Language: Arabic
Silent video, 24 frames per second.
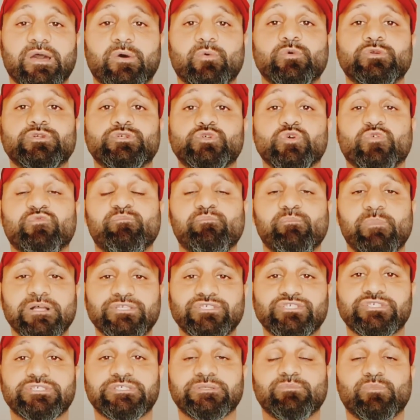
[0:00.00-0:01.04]
ونشوف
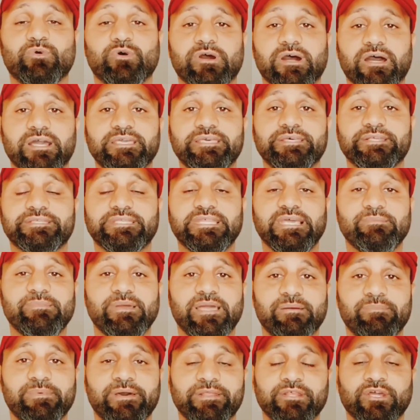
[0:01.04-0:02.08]
ماتش مغير
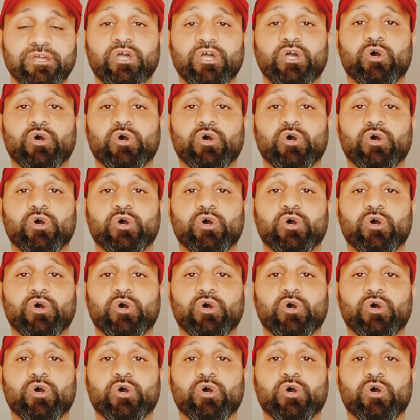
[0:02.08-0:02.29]
تماما